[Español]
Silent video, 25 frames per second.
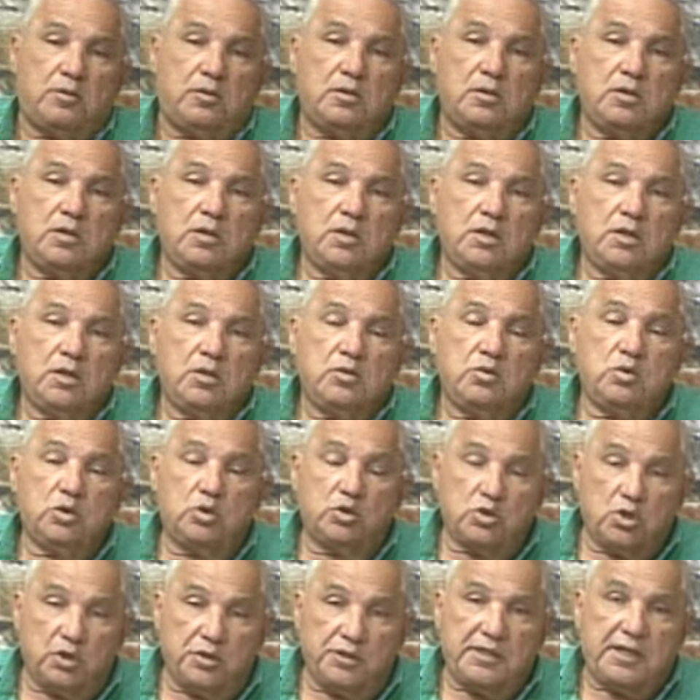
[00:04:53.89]
Vía Santana.
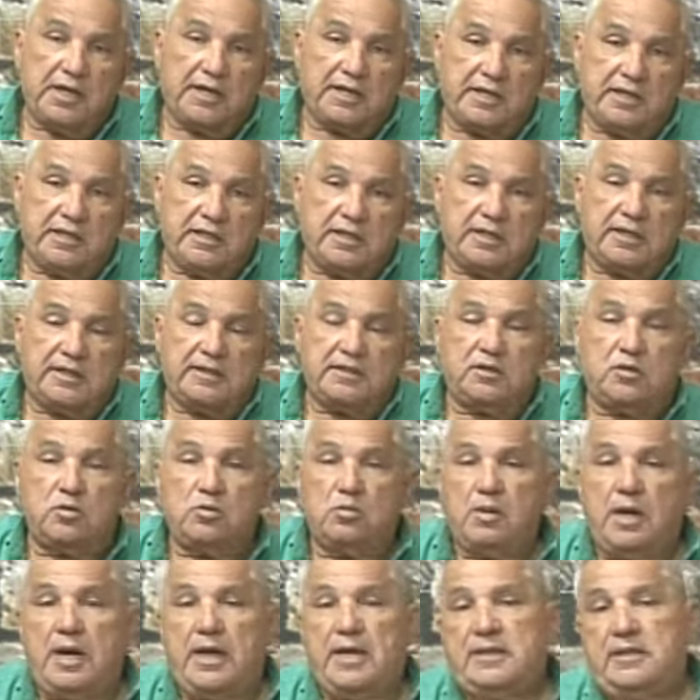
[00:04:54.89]
No, no, y de aquí de
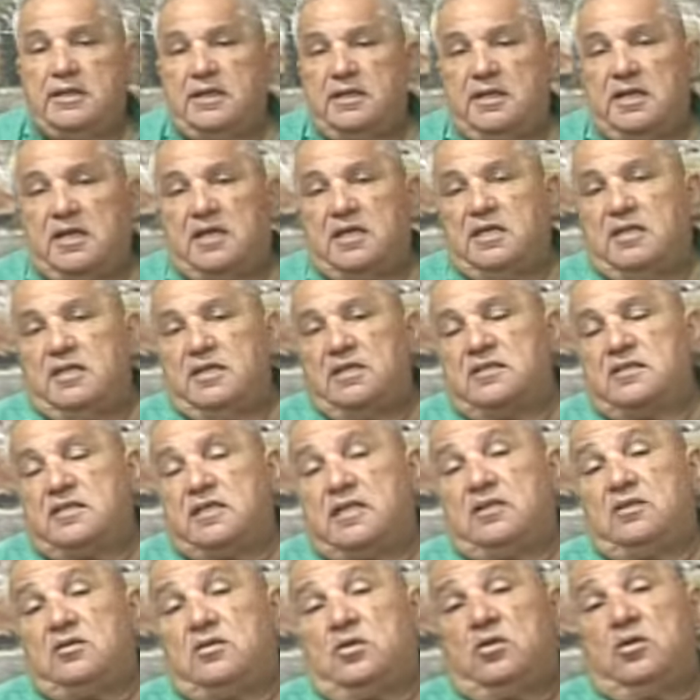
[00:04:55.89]
Cariruana, de aquí ¿Y qué
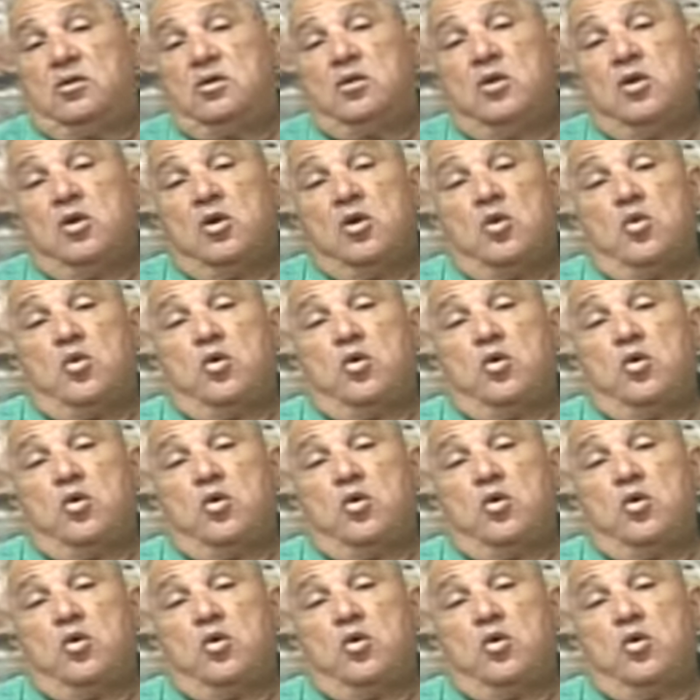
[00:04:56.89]
quede ubicado uno?